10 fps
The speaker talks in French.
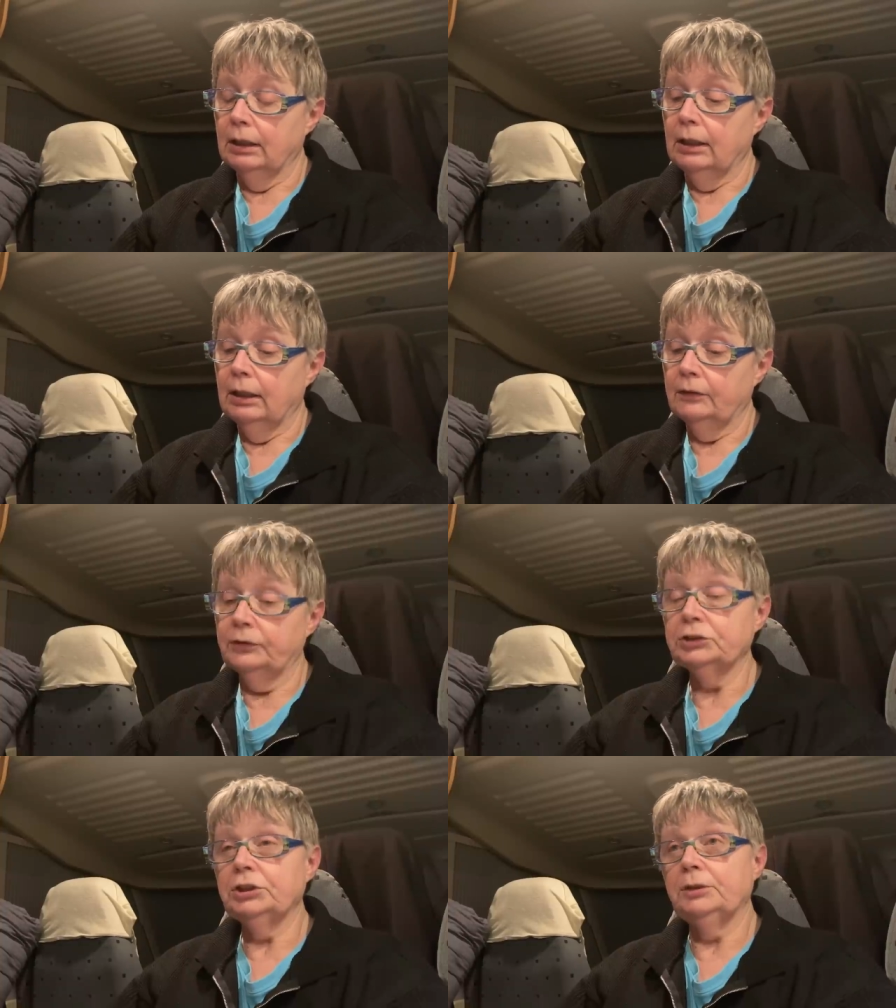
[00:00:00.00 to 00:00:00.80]
à
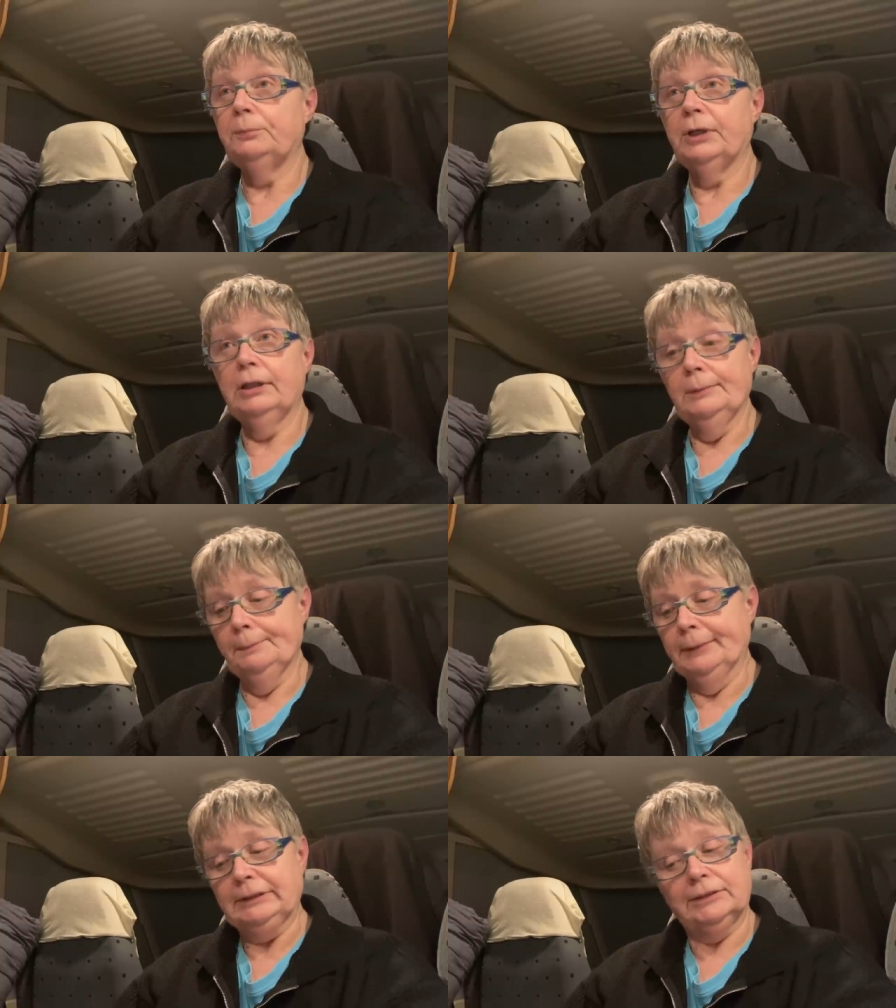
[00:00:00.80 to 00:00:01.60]
franchir le pas
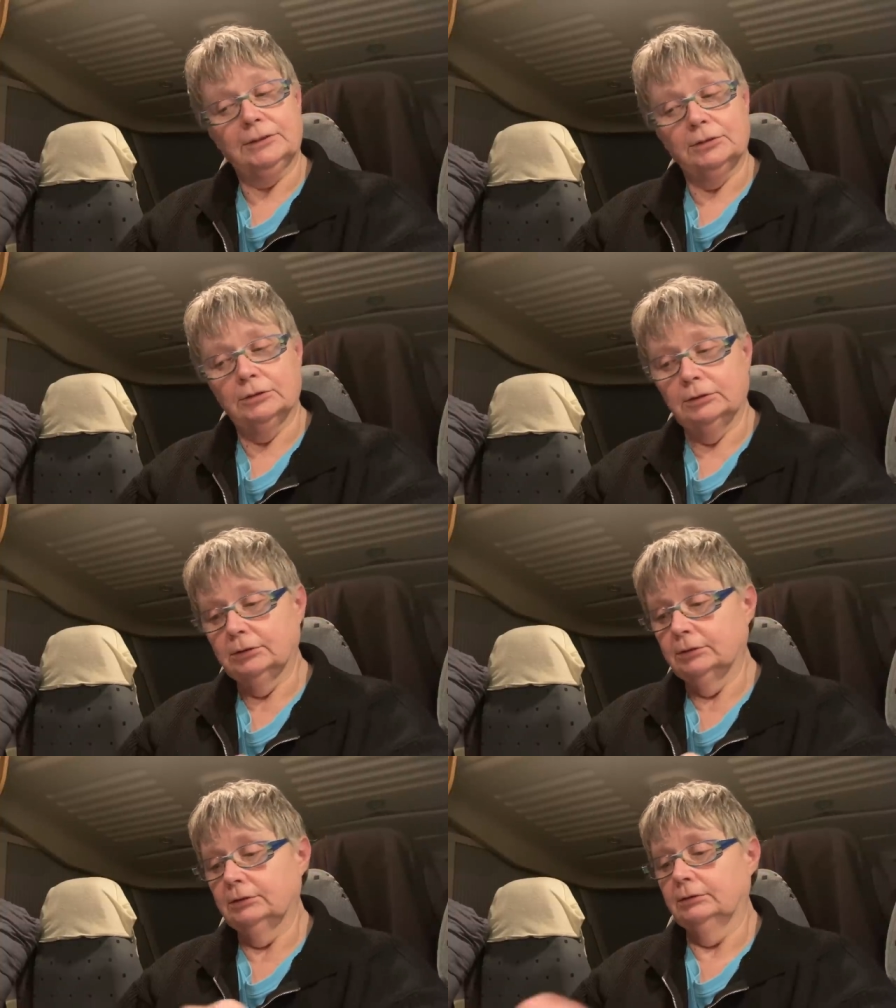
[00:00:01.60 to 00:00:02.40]
parce
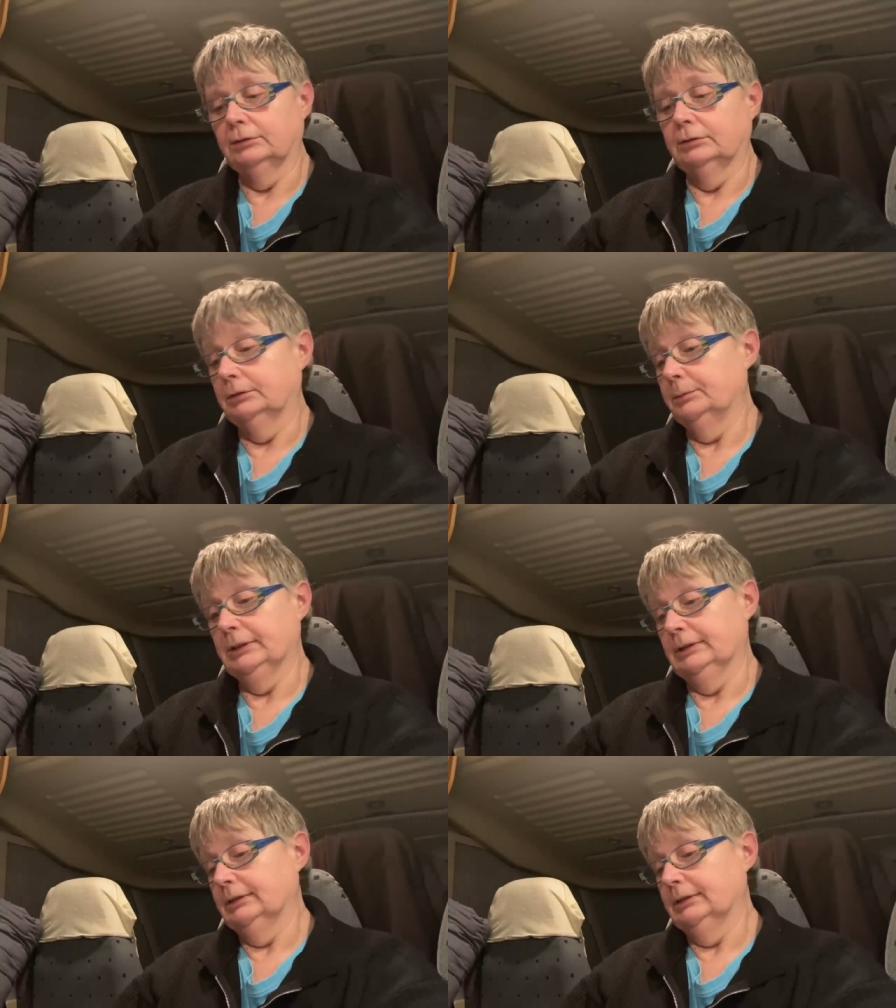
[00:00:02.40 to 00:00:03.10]
que eh ben,